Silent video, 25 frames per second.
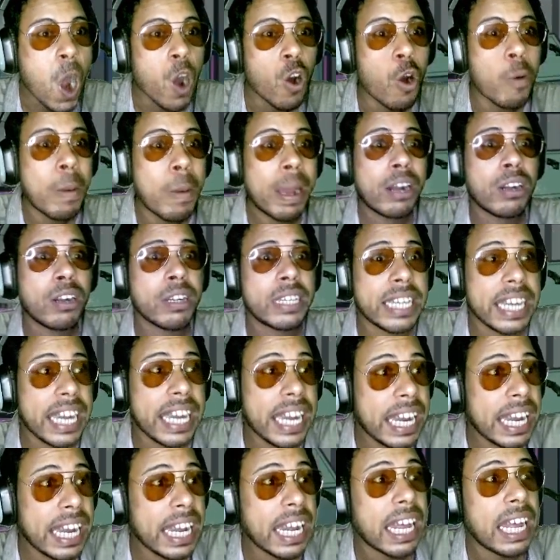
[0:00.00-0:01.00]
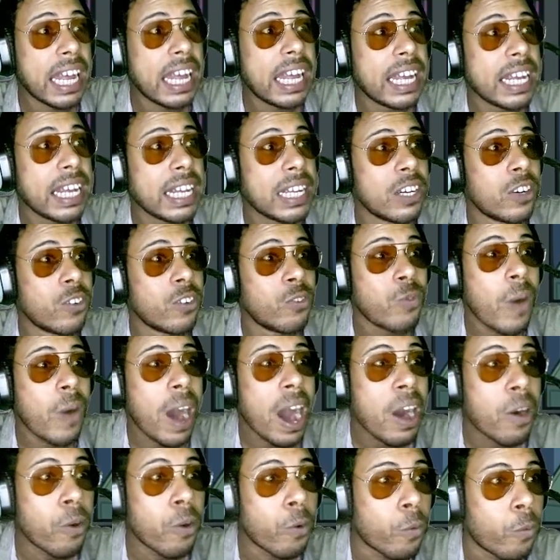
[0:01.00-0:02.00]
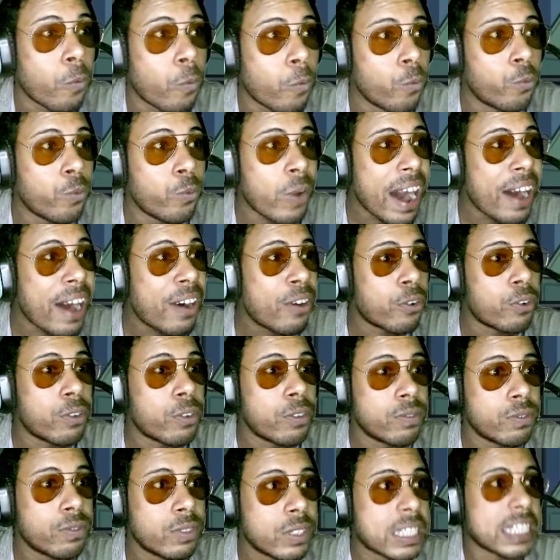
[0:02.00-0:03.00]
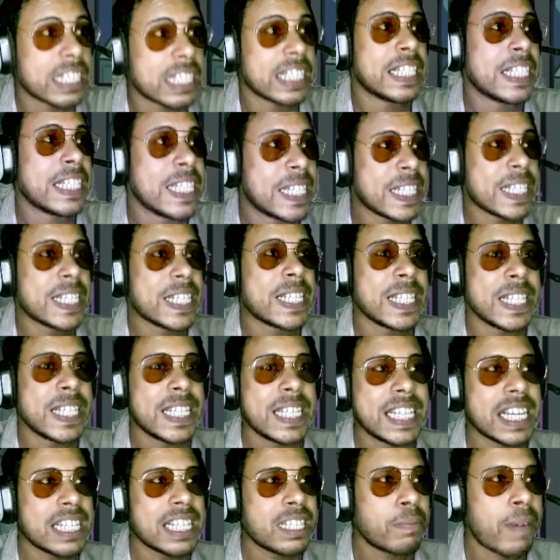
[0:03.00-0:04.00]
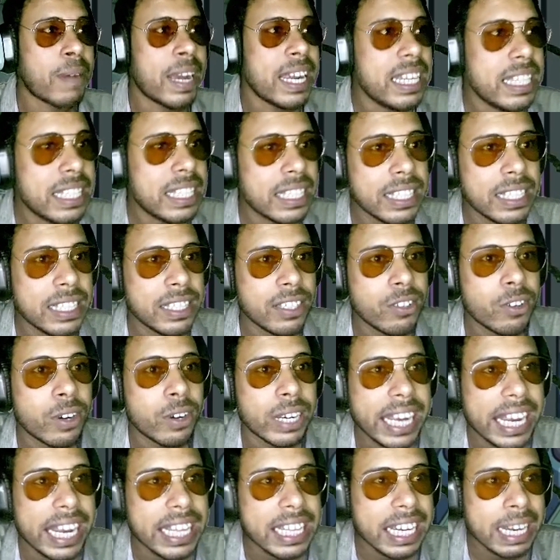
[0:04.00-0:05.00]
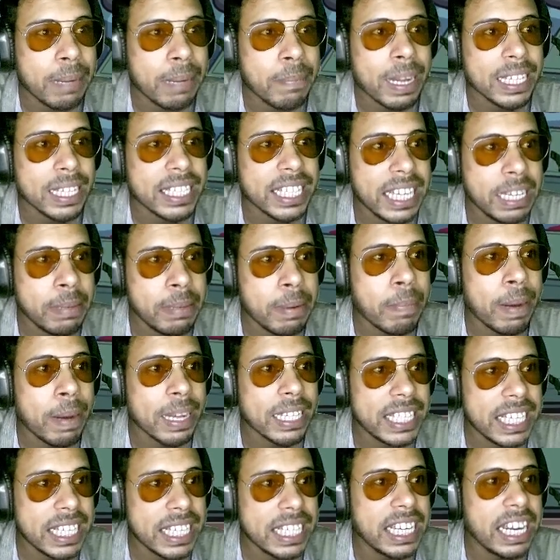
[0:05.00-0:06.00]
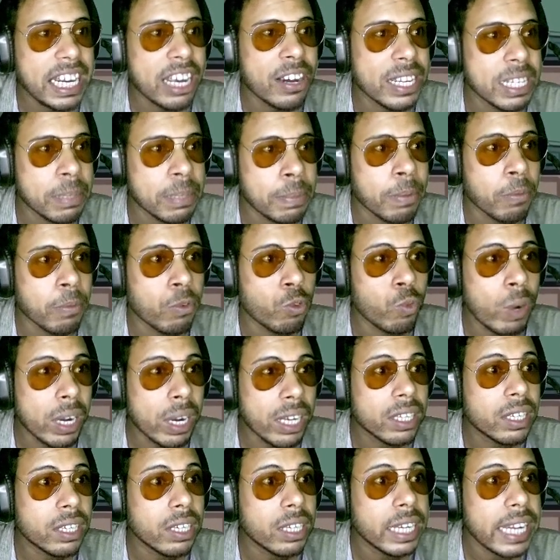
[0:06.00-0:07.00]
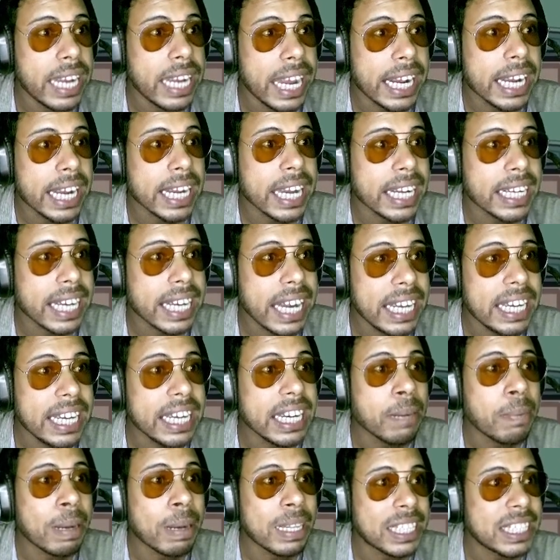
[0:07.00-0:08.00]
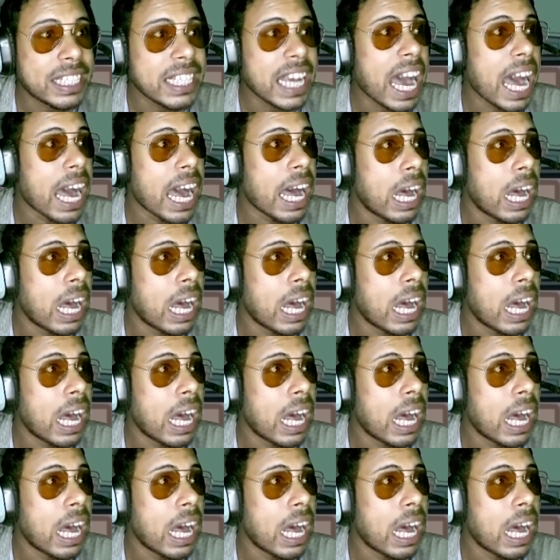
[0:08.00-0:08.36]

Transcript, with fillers: ও মাই গড বাও বাও ইয়েস ভাই ওকে এদেরকে বাঁচিয়ে নিবে বাঁচিয়ে নিলে হয়ে যাবে হোয়াট এখানে একটা এলিয়েনের বাচ্চা